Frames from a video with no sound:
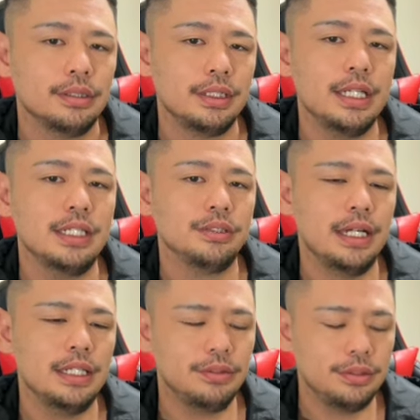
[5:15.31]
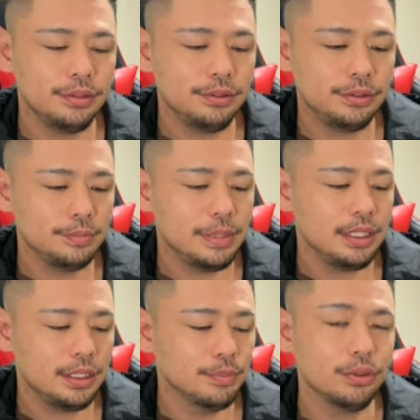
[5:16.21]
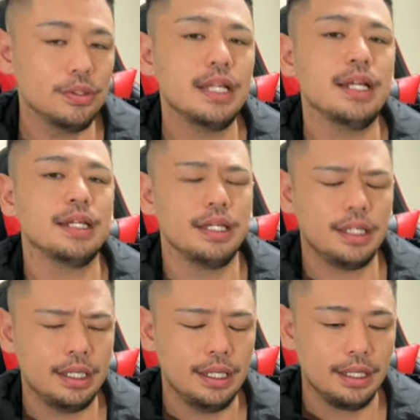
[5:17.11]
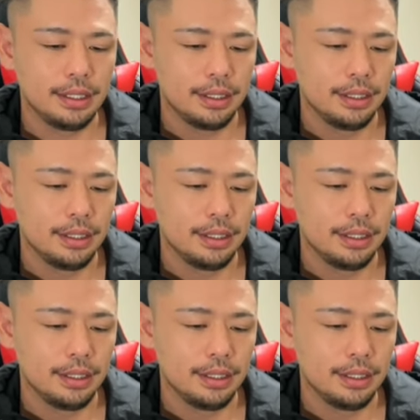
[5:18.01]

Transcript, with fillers: 深夜町アイドル YouTuber に戻さなきゃいけない。